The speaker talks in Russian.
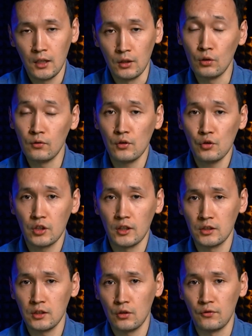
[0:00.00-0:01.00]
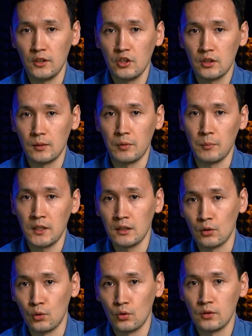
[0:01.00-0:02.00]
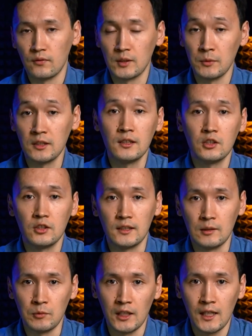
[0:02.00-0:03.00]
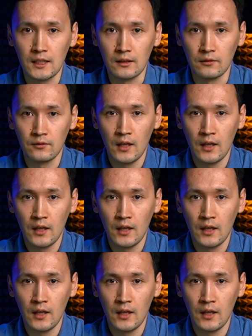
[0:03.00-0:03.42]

ее выручка должна увеличиться примерно до 86 миллиардов,